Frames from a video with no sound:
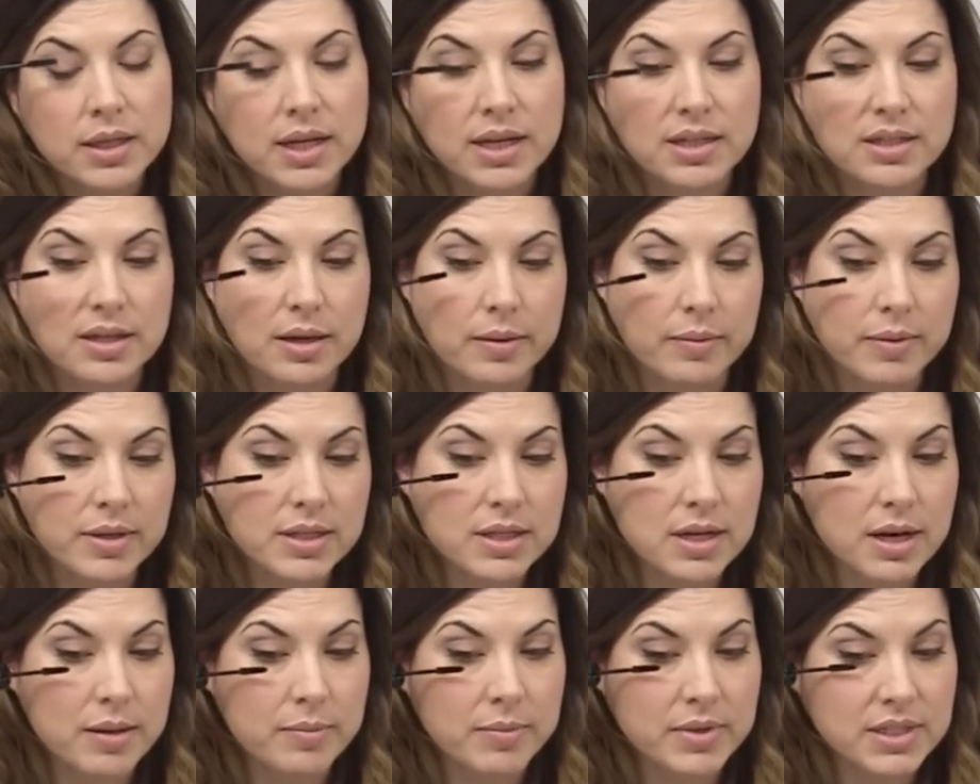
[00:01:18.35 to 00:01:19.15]
Ya
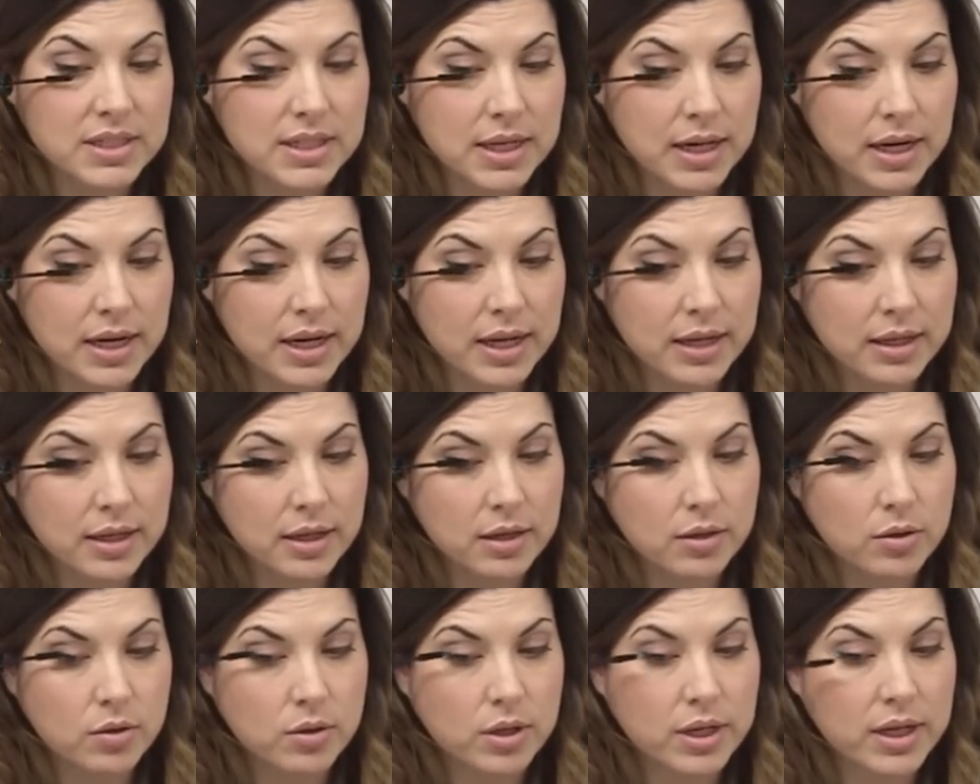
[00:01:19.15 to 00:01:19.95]
sabéis, la máscara hay
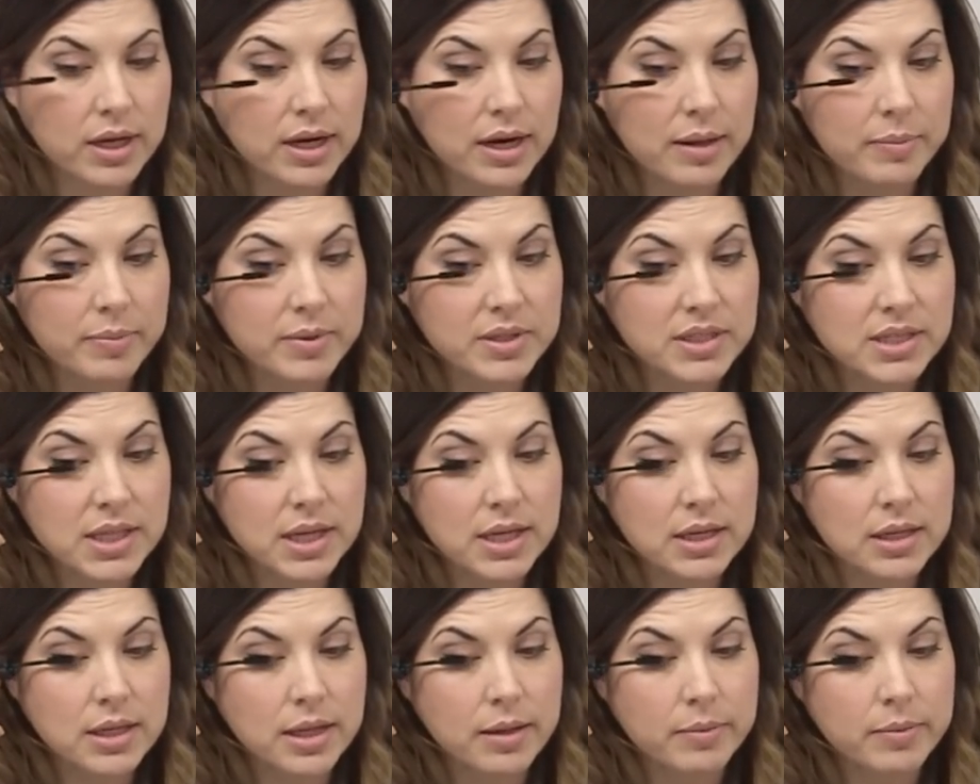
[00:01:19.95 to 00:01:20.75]
que coger la
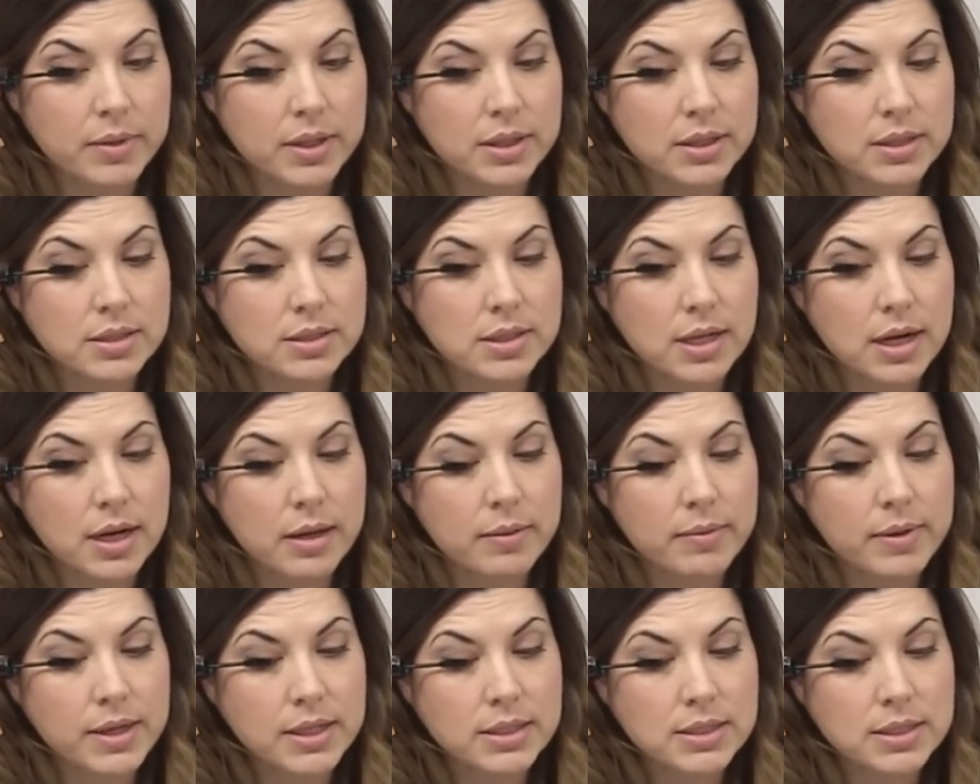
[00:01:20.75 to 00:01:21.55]
pestaña bien desde
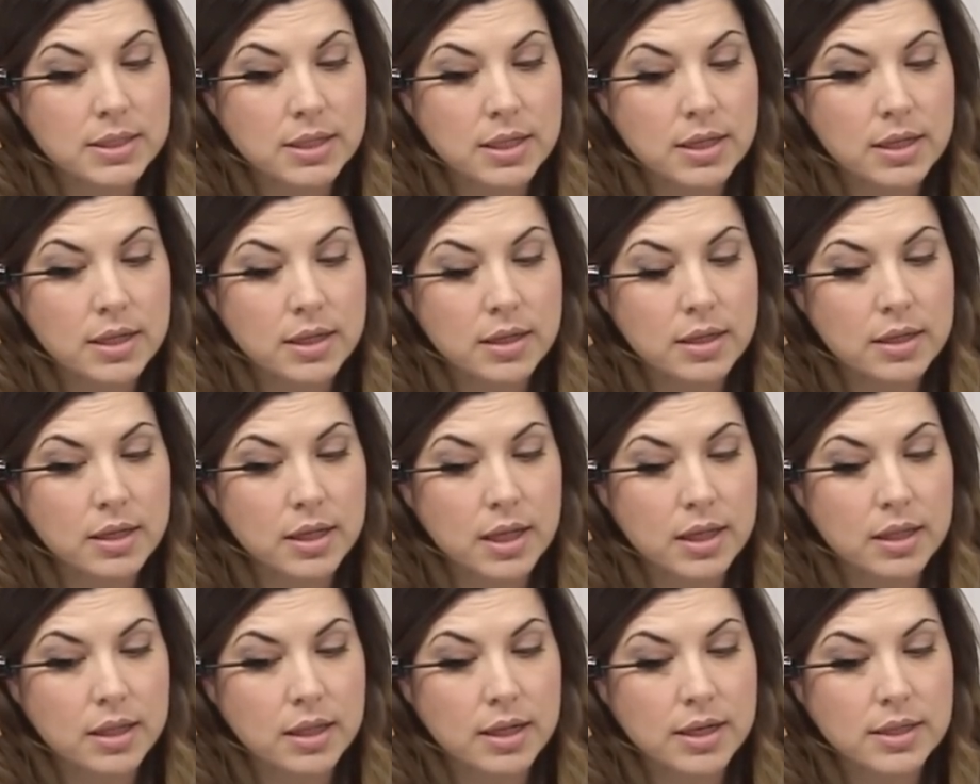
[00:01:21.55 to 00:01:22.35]
la base
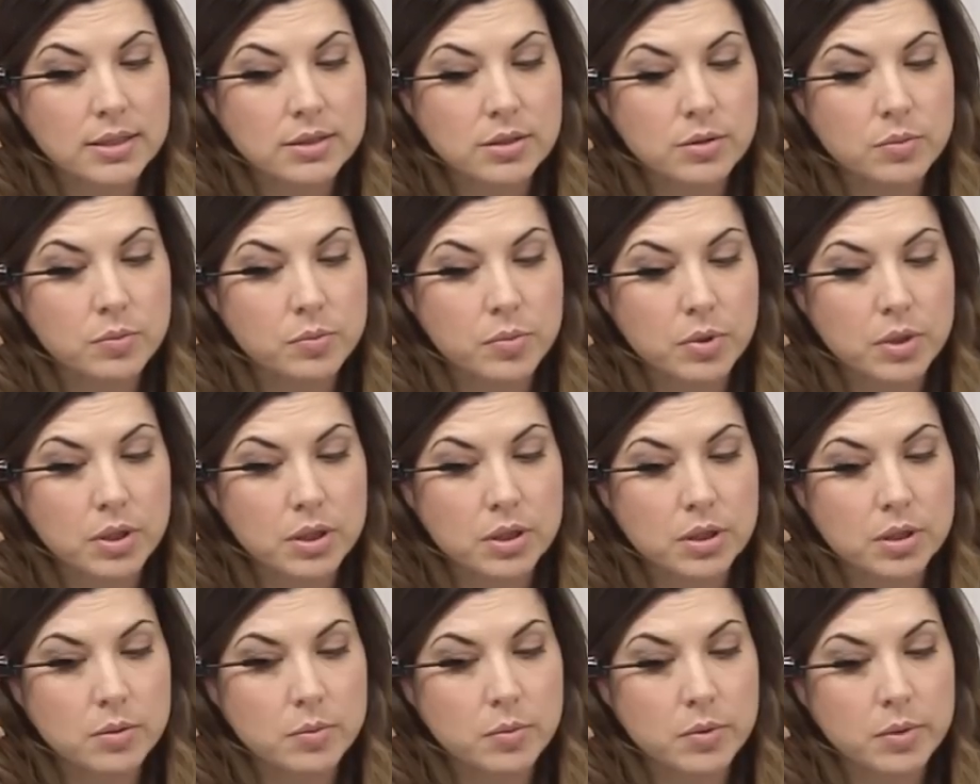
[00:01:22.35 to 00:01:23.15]
y hacer así un
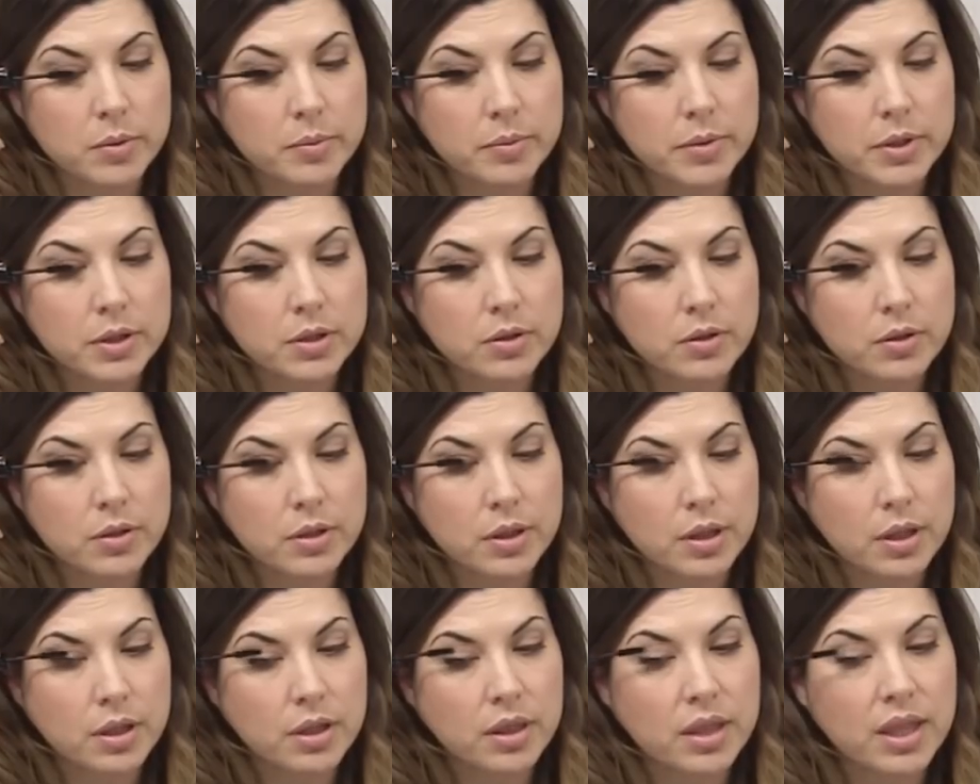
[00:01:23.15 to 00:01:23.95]
poquito movimiento
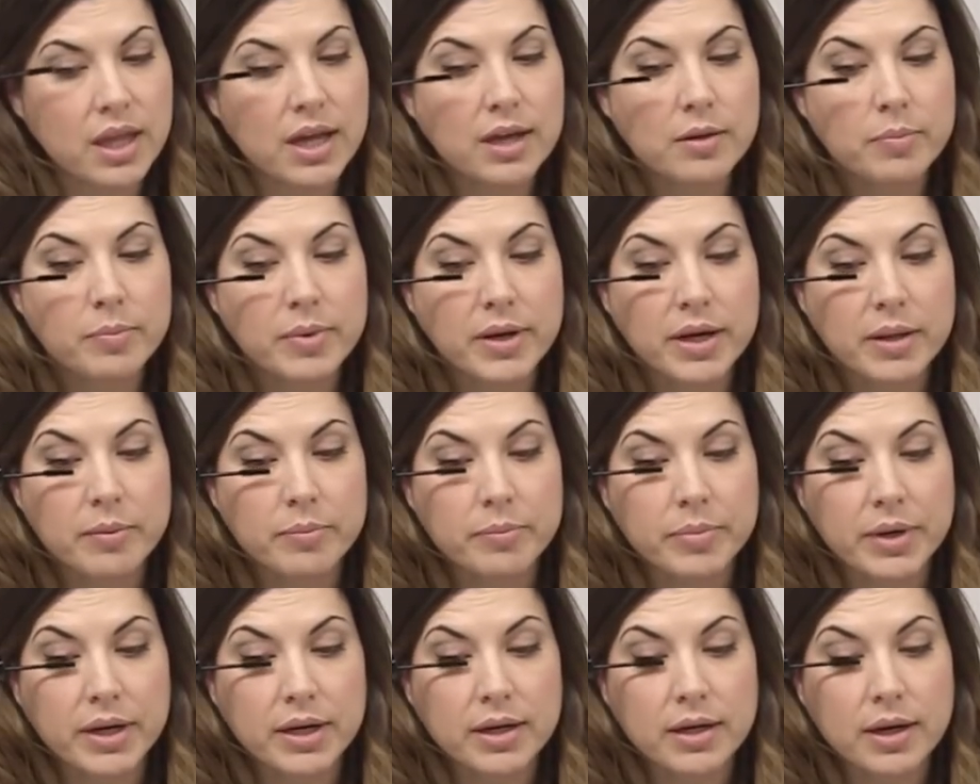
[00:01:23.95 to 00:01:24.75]
de zigzag para
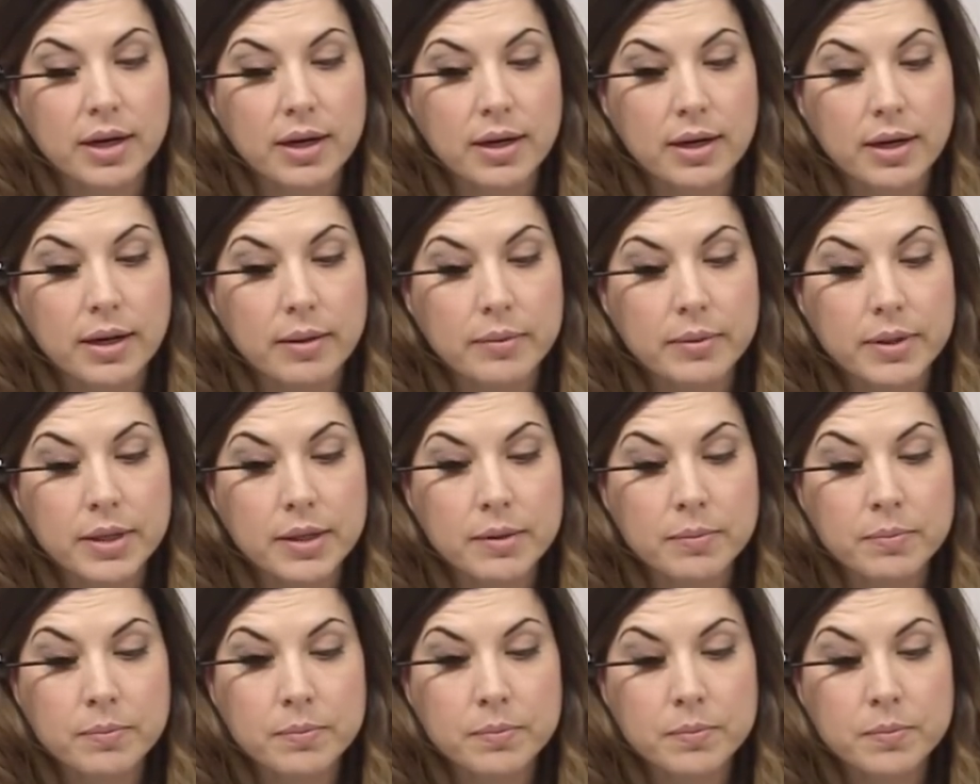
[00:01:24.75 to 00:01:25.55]
impregnarla
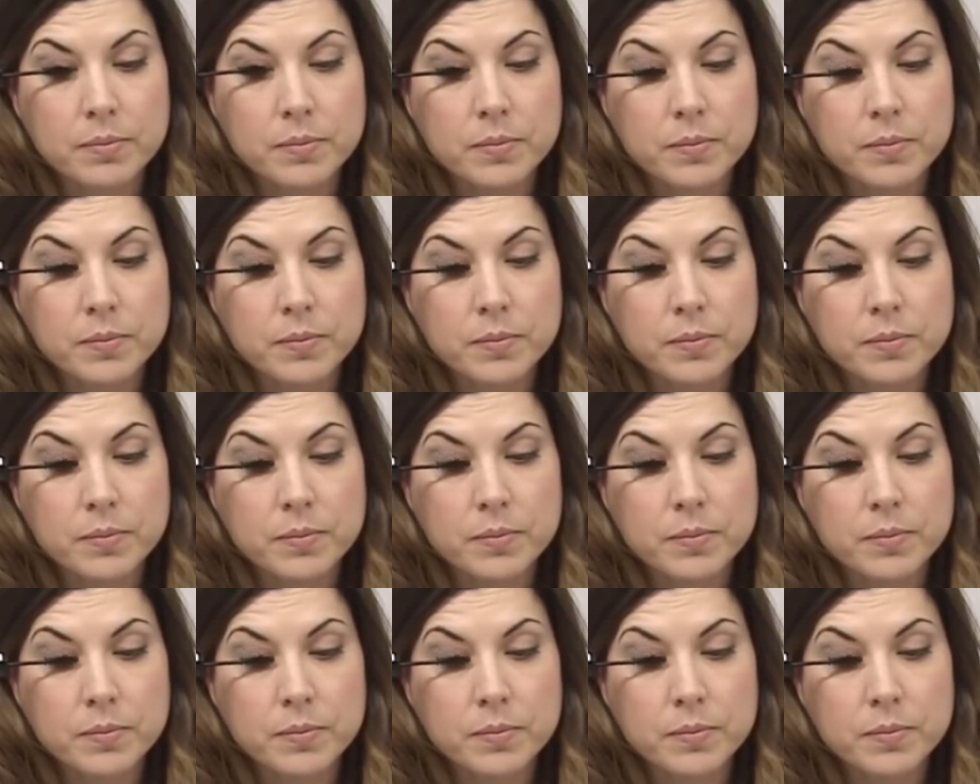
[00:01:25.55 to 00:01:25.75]
bien.